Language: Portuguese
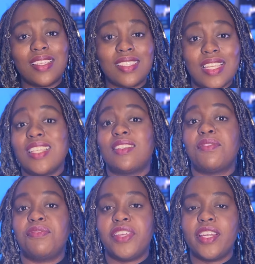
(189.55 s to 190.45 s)

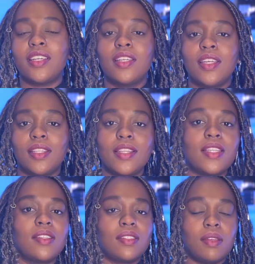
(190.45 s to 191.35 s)
sexta-feira
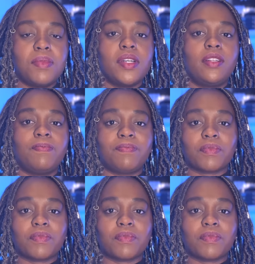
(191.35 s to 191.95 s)
dessa semana.